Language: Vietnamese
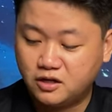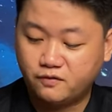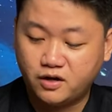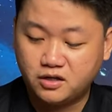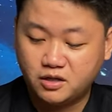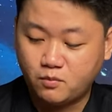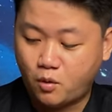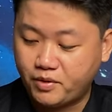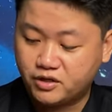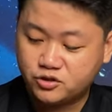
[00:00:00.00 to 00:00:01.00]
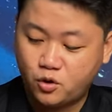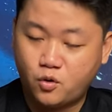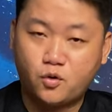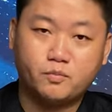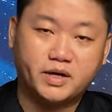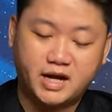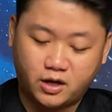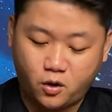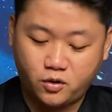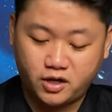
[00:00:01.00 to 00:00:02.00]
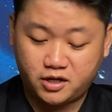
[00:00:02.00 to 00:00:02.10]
với những bộ micro mình đang có ở đây,